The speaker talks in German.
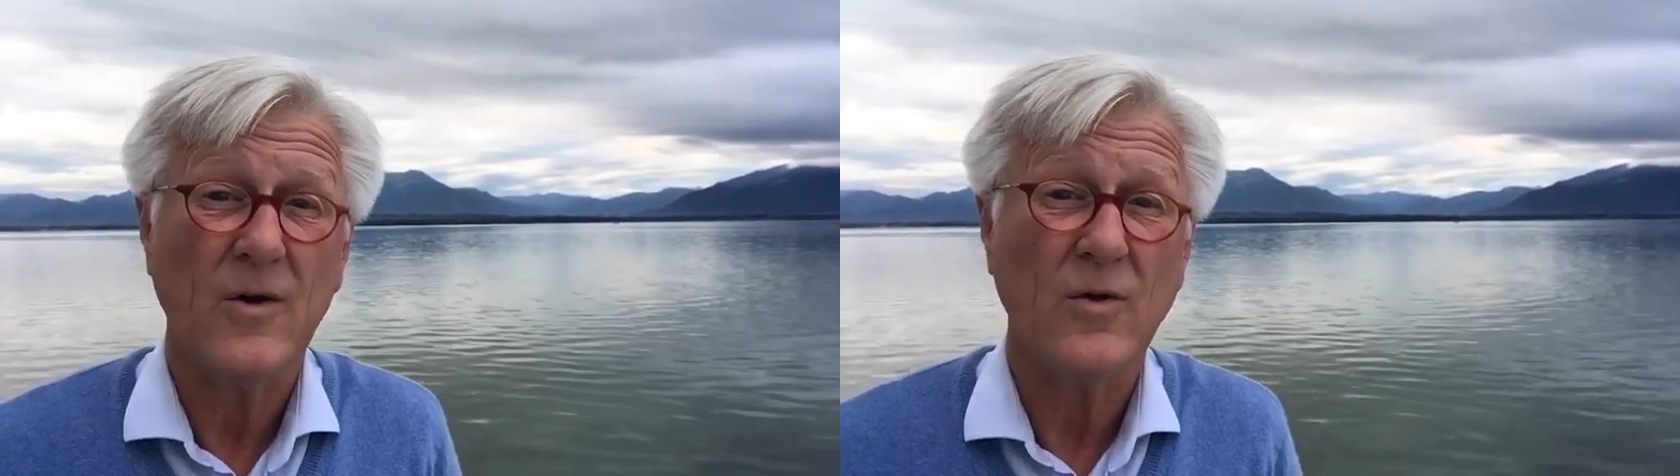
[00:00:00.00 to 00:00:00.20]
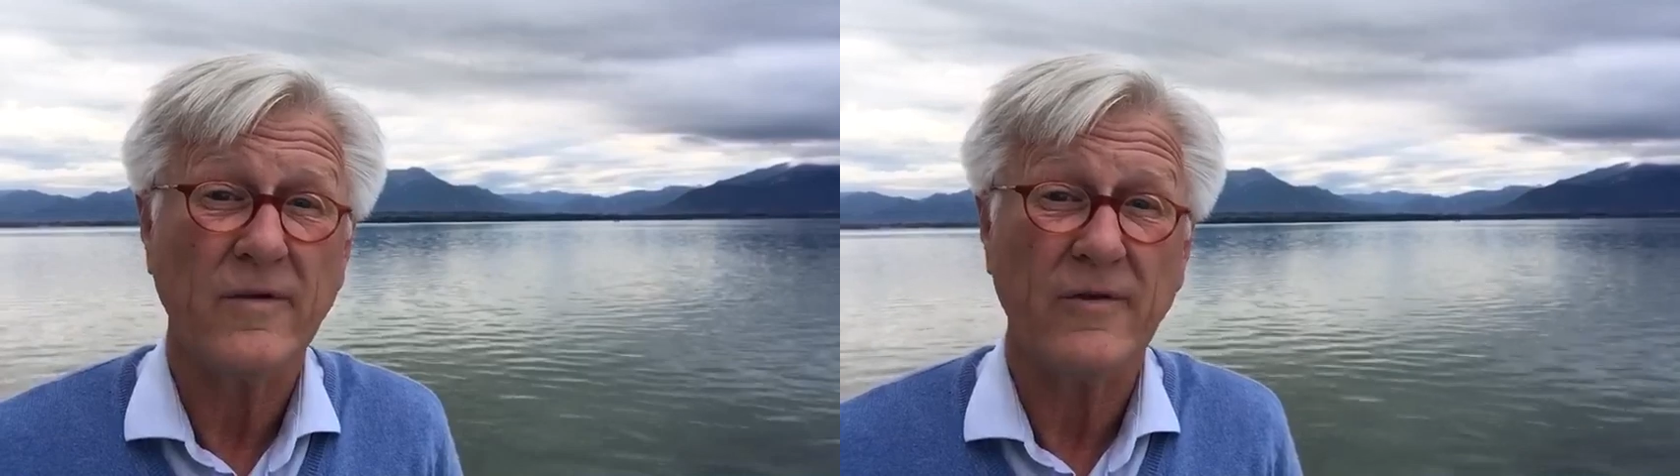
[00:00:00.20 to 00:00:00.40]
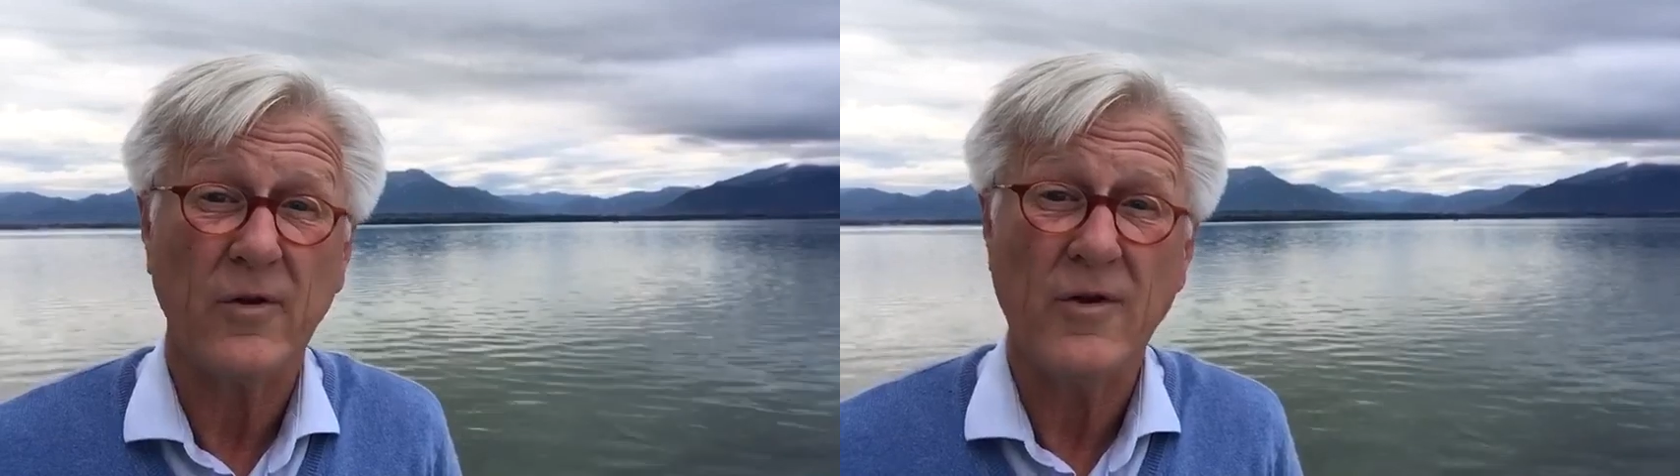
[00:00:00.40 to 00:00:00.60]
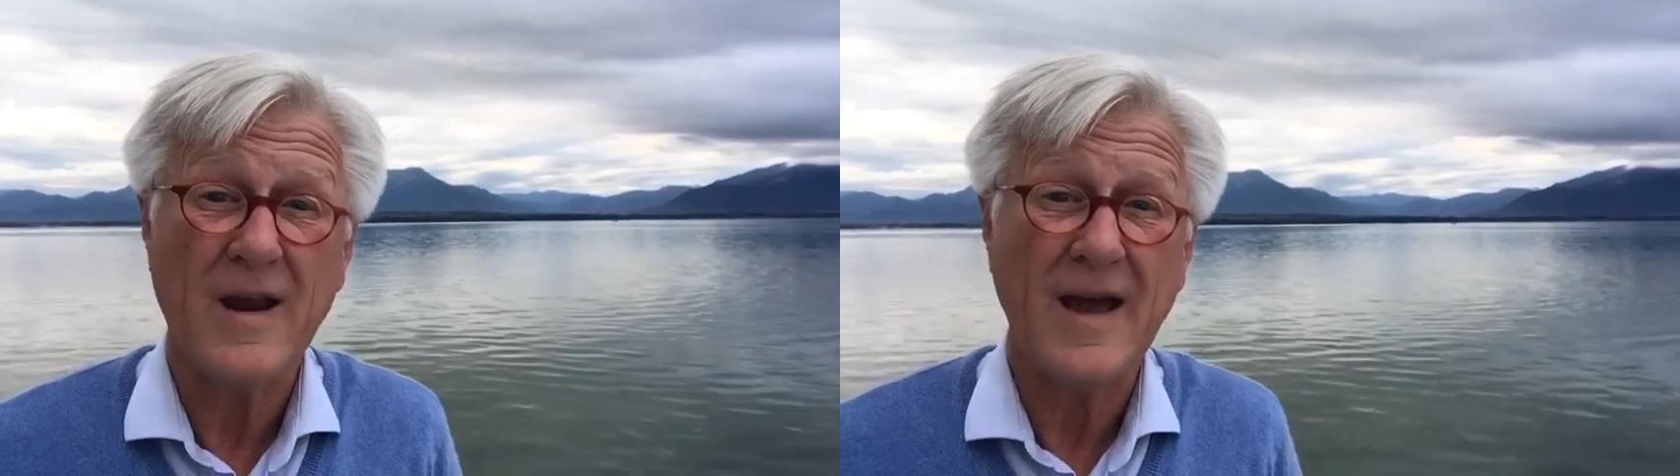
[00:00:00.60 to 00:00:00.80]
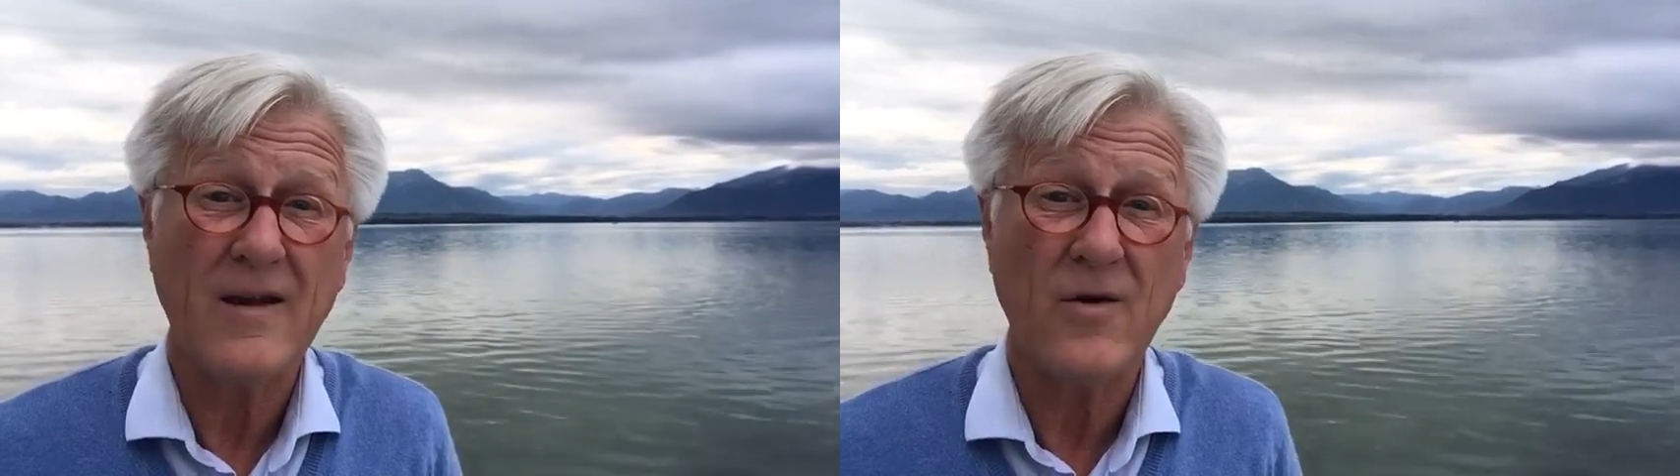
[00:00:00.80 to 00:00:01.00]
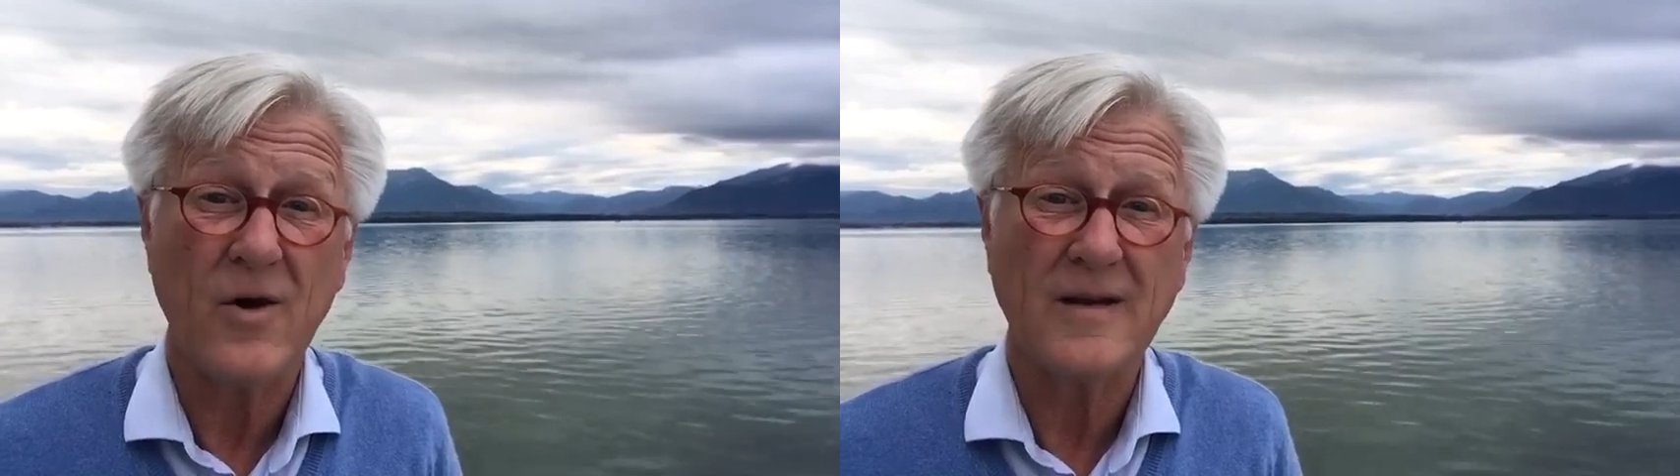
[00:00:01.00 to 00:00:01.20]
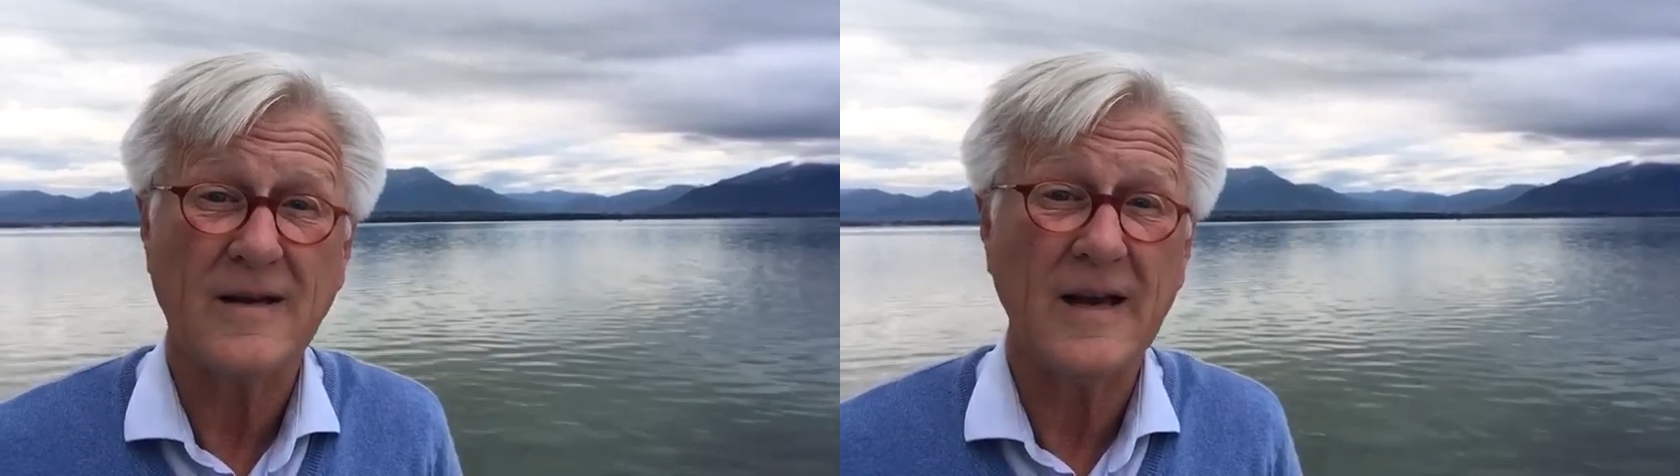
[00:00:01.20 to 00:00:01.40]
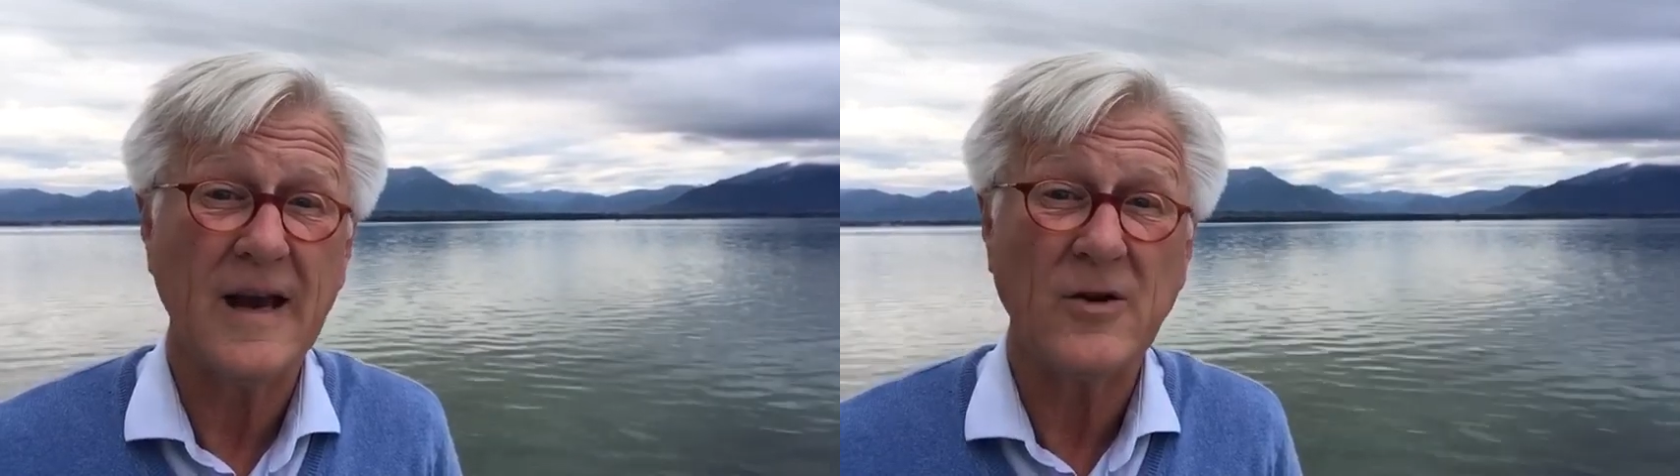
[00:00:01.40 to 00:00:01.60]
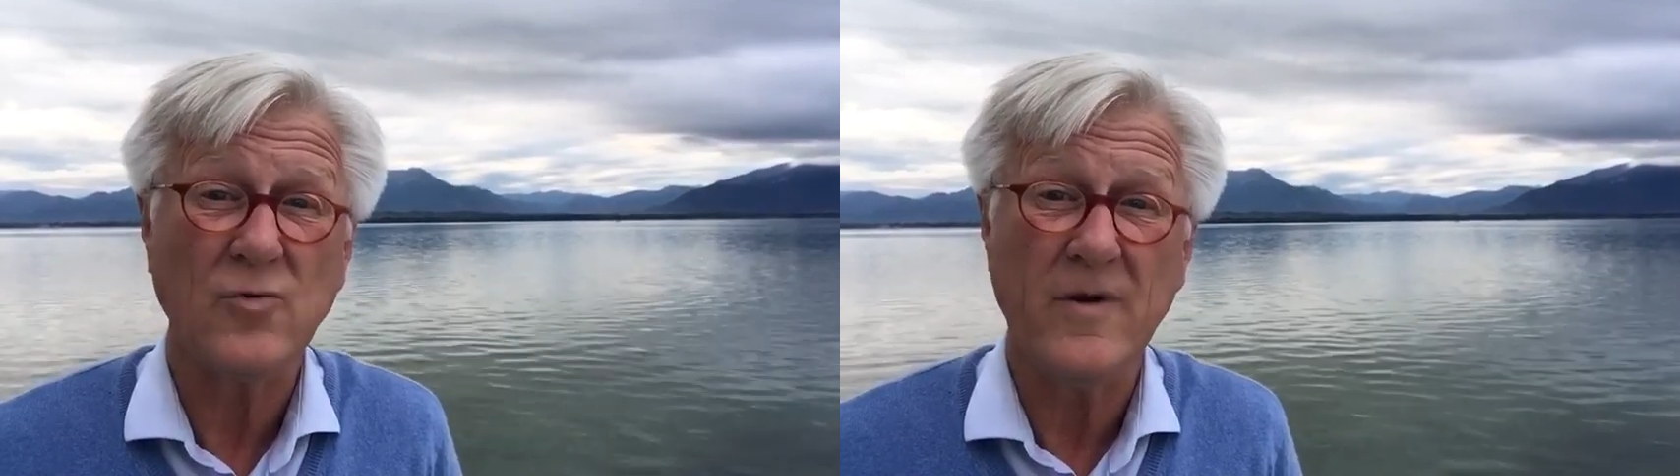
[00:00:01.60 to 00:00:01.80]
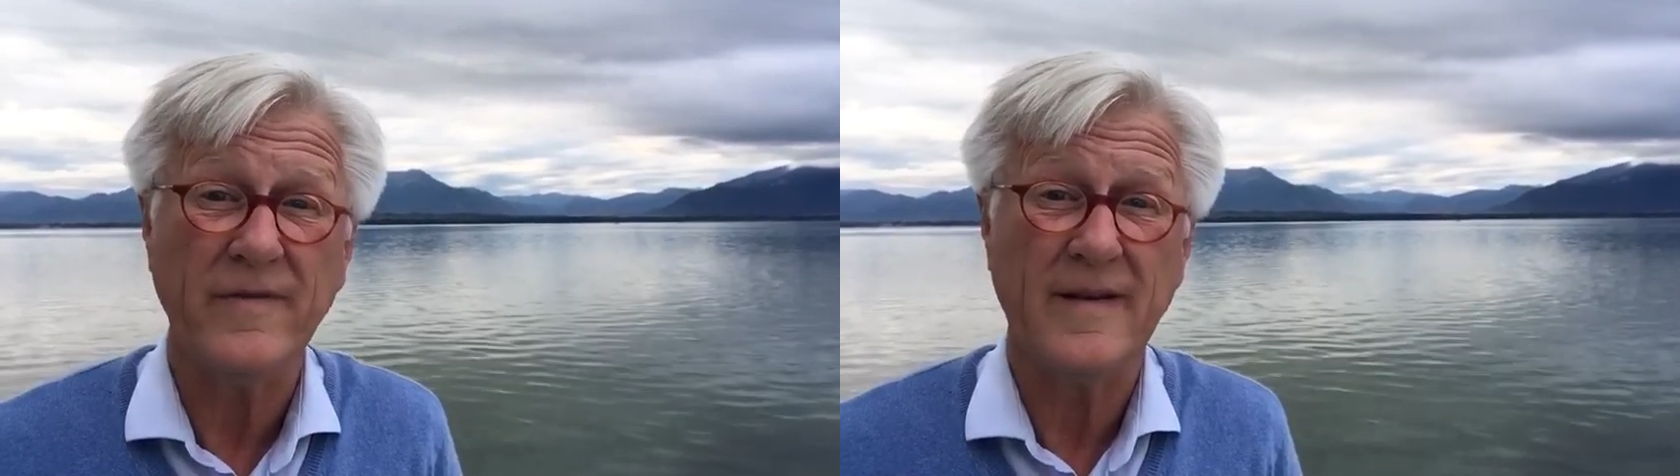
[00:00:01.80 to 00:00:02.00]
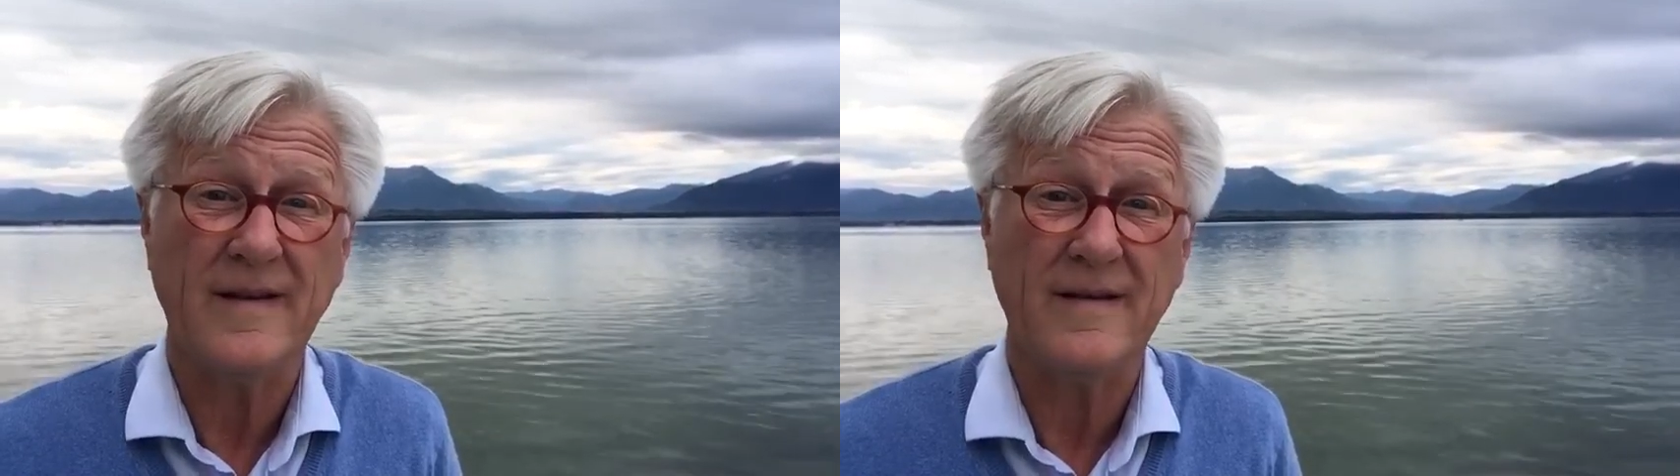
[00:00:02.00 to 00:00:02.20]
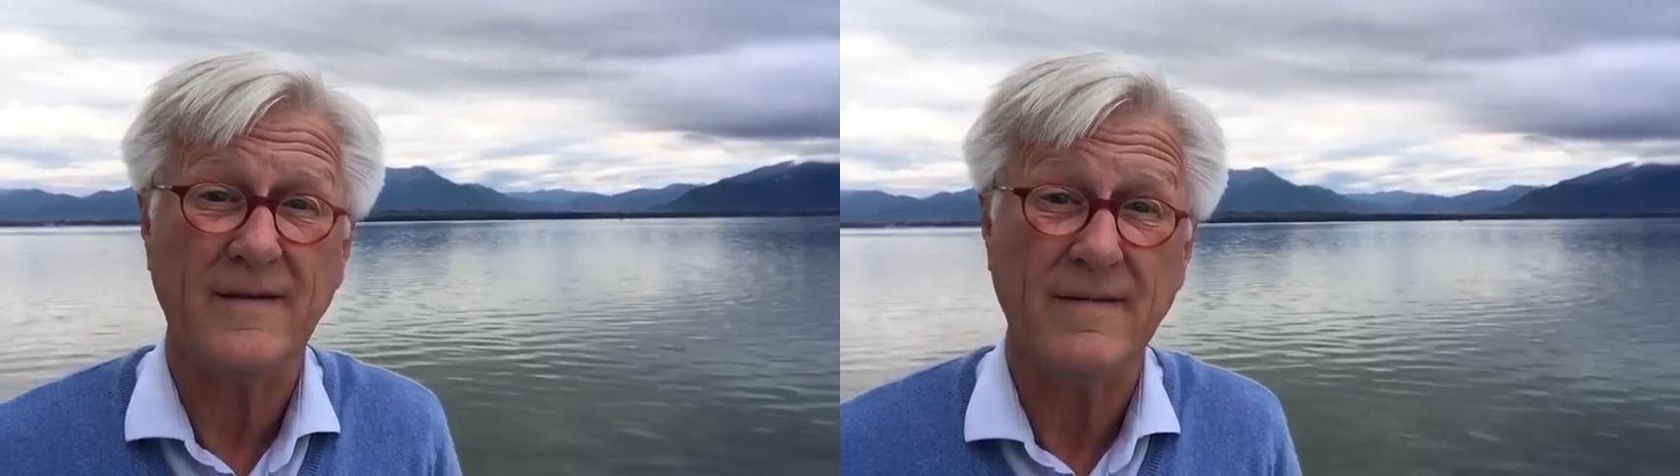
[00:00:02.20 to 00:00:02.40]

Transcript: Oder wir können einen Ort in der Natur finden,